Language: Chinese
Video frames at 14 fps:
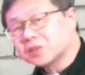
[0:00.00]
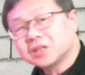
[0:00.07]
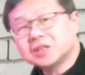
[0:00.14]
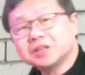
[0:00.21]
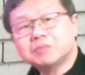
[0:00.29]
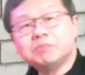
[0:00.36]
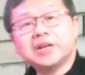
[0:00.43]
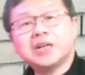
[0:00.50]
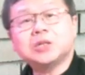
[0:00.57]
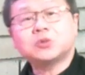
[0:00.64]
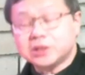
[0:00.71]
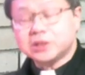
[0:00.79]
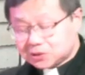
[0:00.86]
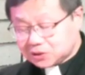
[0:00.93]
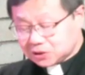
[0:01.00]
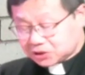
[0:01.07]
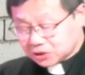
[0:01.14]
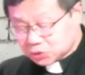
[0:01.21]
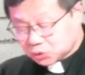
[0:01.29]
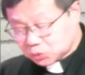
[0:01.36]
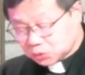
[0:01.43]
面对这些
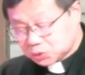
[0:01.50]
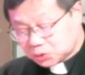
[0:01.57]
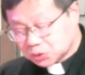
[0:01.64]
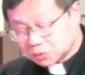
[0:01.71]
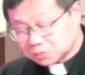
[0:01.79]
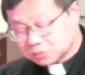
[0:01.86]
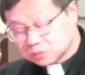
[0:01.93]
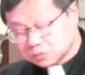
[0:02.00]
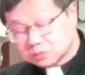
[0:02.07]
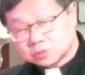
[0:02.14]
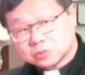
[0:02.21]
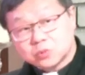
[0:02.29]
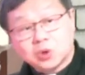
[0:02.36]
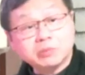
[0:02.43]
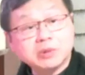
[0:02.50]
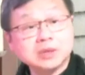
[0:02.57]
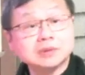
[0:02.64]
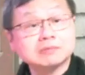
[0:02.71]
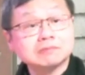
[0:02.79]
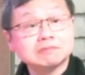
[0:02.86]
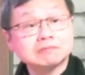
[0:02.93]
数据，我
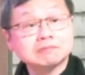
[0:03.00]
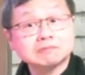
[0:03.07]
们